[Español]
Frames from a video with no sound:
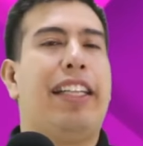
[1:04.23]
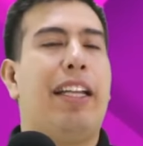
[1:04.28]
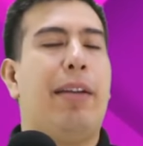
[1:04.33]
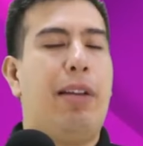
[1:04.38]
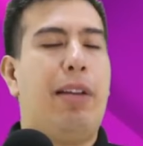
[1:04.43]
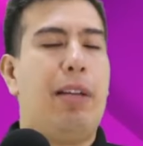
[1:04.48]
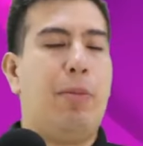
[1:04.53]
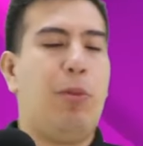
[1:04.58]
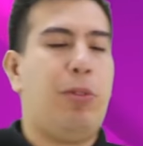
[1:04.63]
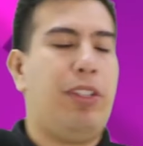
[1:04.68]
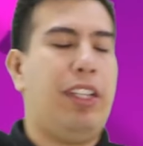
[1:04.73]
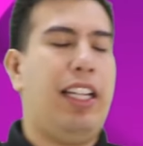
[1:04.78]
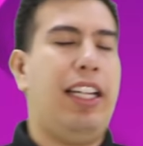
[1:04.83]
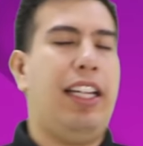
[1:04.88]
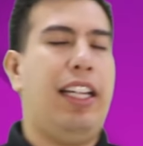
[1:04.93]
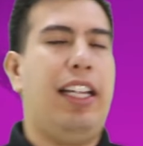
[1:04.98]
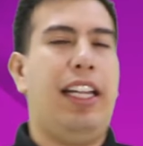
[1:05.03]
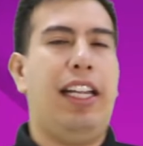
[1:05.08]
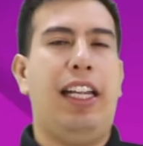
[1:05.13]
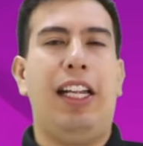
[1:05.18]
hablemos
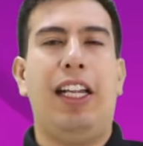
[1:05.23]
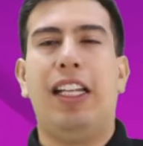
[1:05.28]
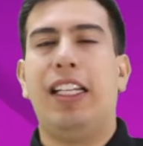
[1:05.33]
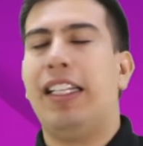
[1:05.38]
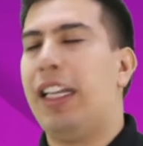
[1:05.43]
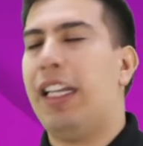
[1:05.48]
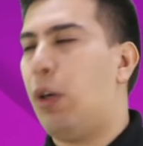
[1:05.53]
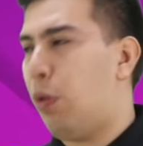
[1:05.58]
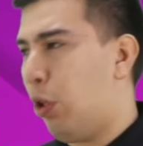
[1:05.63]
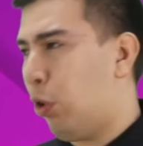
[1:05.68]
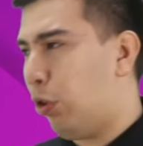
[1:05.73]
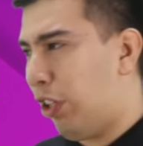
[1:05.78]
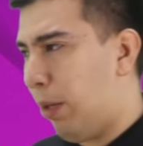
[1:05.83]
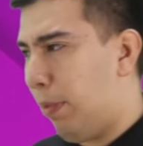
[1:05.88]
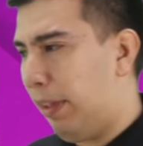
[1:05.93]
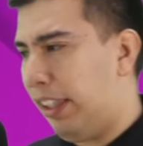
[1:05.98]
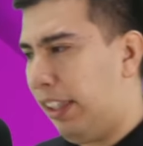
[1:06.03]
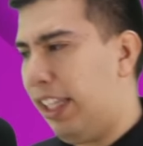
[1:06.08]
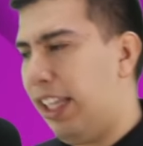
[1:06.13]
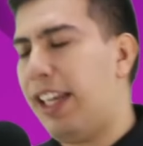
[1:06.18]
de, de, alguna
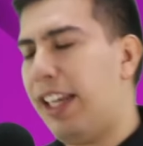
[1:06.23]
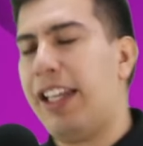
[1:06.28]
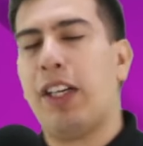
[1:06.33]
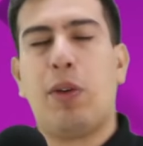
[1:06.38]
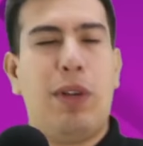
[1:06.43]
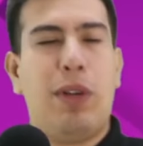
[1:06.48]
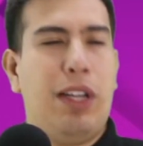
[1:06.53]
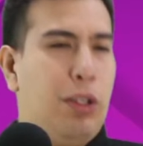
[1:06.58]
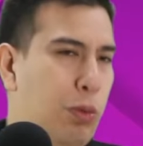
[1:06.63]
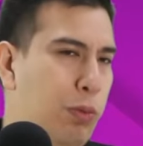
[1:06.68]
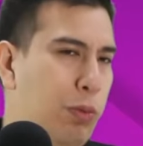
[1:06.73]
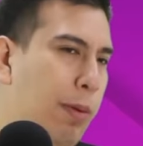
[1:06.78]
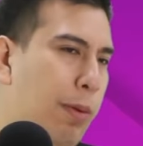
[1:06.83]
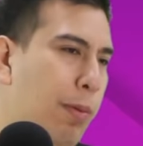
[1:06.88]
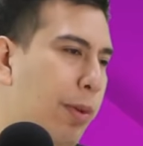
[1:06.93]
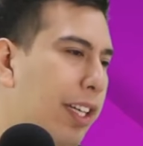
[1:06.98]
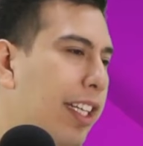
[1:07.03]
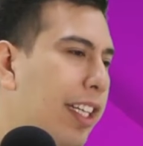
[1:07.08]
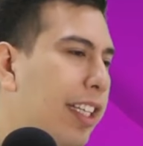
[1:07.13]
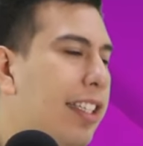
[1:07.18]
otra materia, cuál es tu
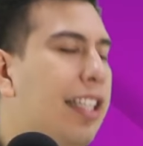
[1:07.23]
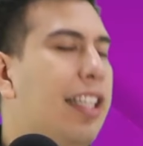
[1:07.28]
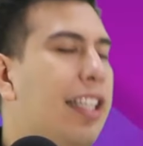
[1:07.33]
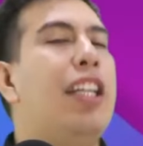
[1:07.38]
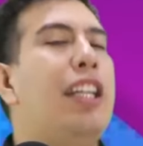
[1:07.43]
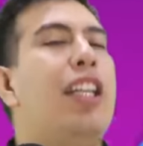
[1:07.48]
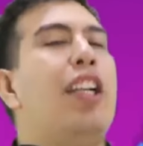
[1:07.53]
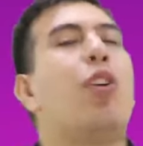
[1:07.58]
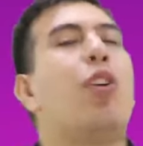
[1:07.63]
favorita,